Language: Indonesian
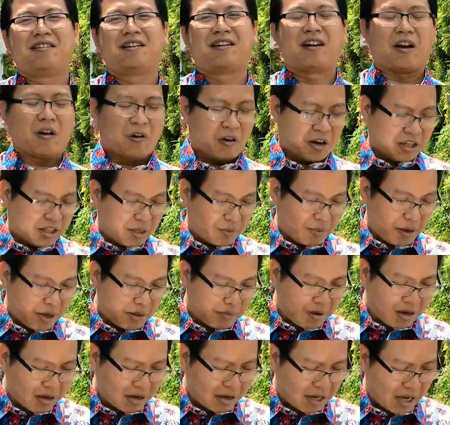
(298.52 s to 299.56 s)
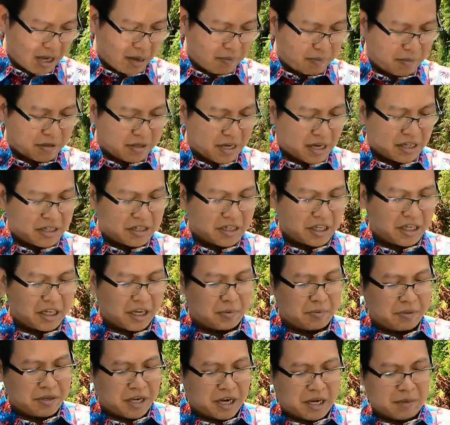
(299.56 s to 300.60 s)
Kalau kita berani mengklaim bernyanyi tadi
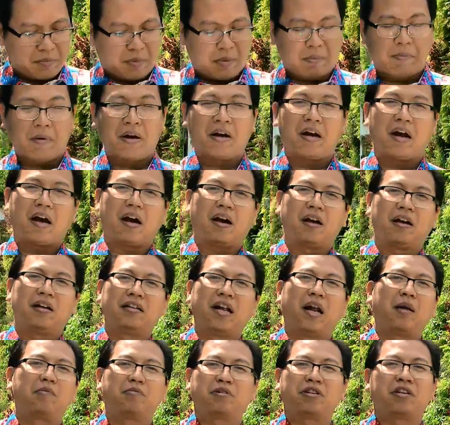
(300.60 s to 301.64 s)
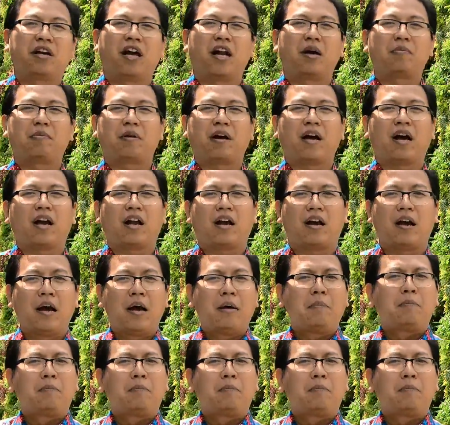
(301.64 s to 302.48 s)
lebih dari pemenang dalam segala perkara,